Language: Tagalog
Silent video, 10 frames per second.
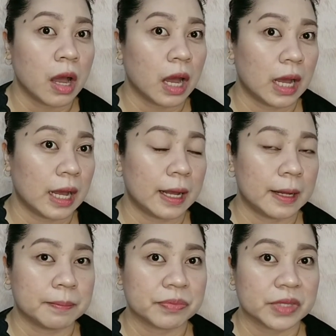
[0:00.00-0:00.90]
uh,
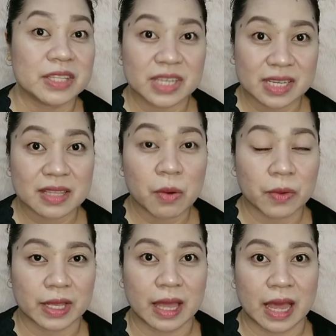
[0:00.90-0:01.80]
in just a
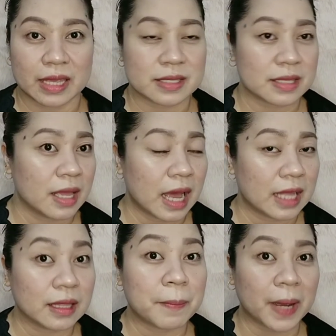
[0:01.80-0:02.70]
week guys
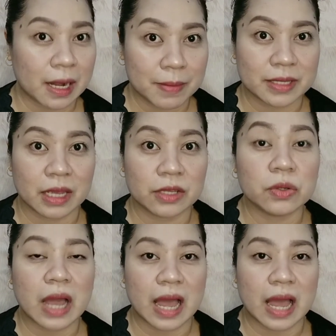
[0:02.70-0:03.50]
at napakalma niya yung